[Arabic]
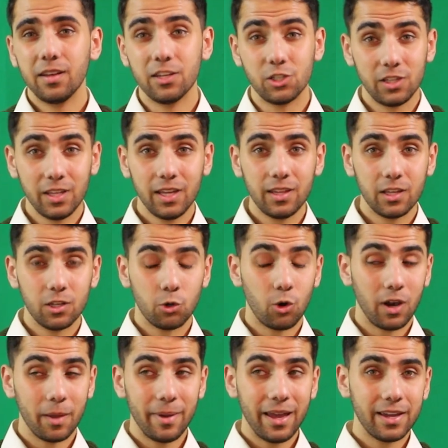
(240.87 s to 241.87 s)
الجديد انه
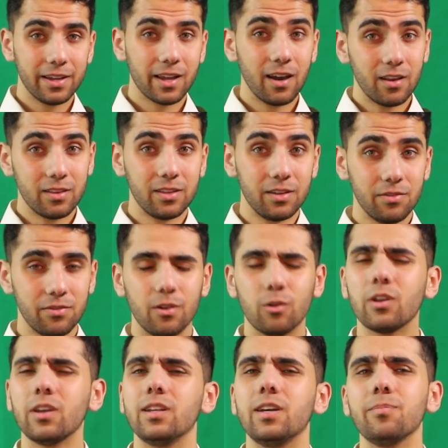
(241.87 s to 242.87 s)
علماء كارديف
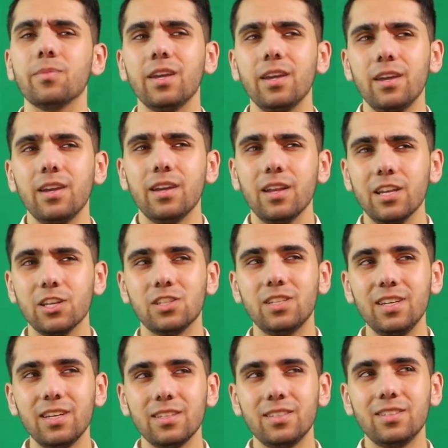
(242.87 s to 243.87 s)
اوكي لا
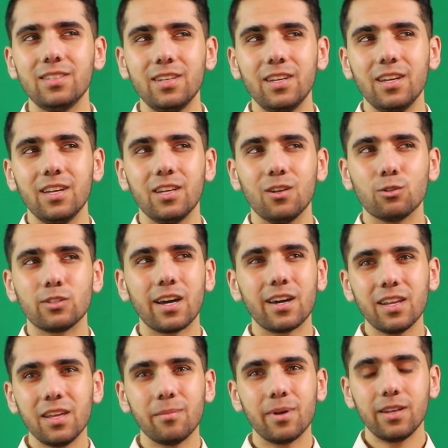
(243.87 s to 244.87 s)
الجديد انه
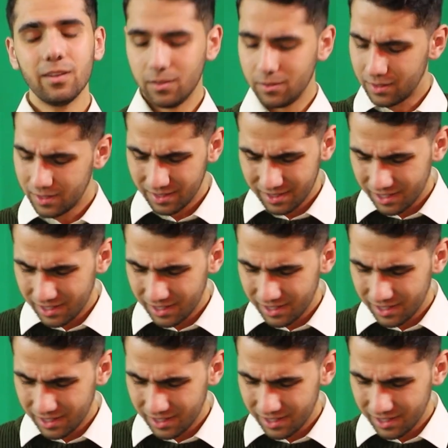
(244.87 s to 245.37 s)
تقريبا بس